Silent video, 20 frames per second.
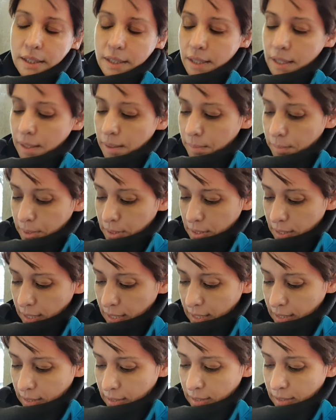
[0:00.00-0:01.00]
Ayağımı
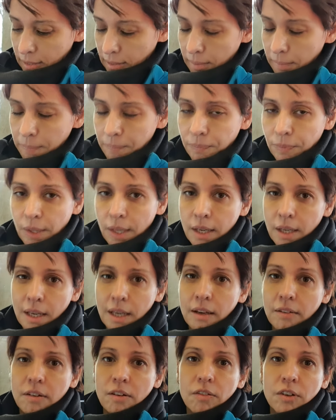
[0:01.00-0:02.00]
ezdirdim.
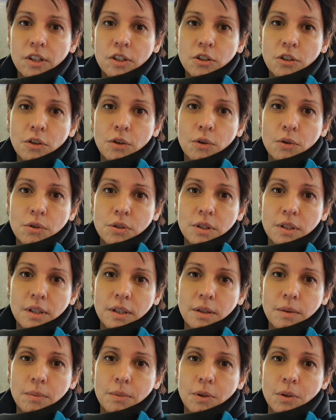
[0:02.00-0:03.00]
Eve varınca
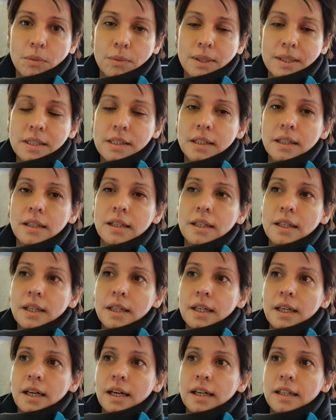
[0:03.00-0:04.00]
gösteririm olmazsa.
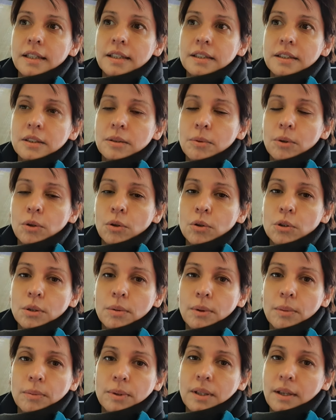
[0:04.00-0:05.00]
Arkasında böyle
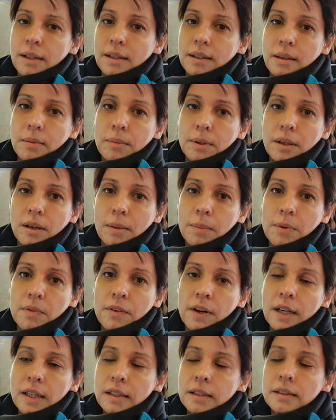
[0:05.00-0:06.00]
kocaman bir tane demir kapı
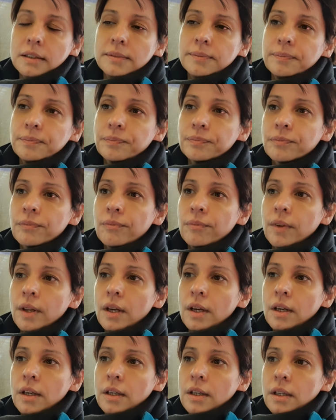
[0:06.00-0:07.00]
vardı.
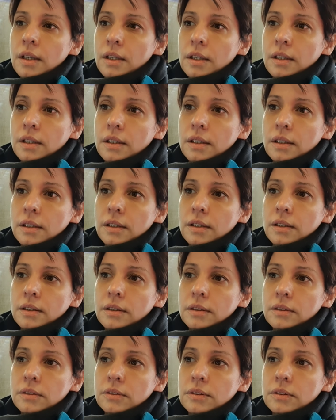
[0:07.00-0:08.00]
Ee,
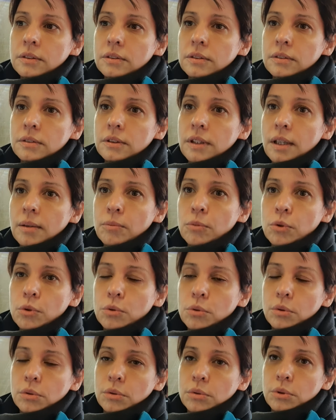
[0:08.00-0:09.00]
bu
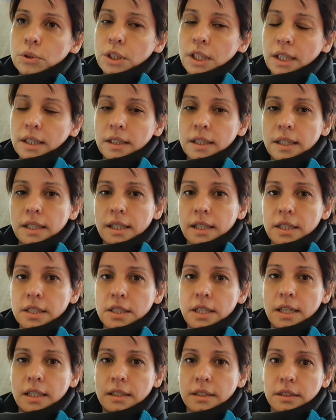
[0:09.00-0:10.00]
uçaklara
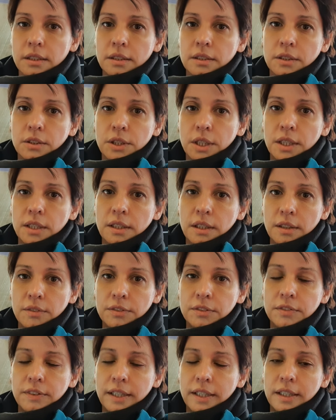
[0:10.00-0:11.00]
geçen şey
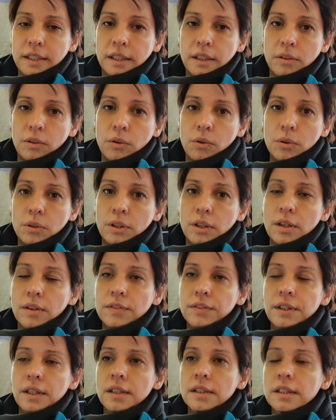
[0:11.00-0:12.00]
tarafı var ya o
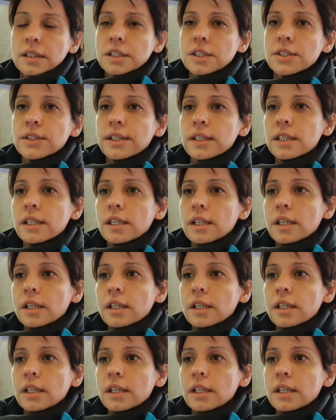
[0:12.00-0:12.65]
taraftaydık işte.